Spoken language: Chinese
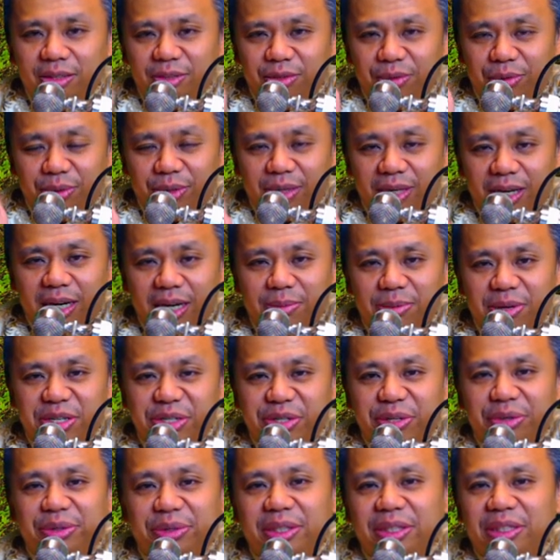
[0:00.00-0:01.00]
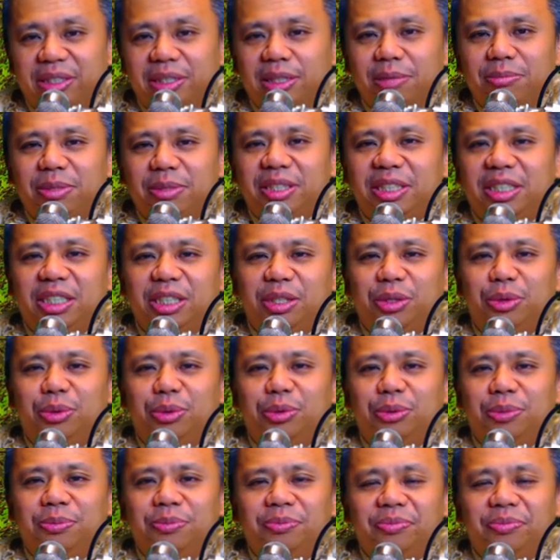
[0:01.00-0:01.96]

我看你们修行这么辛苦，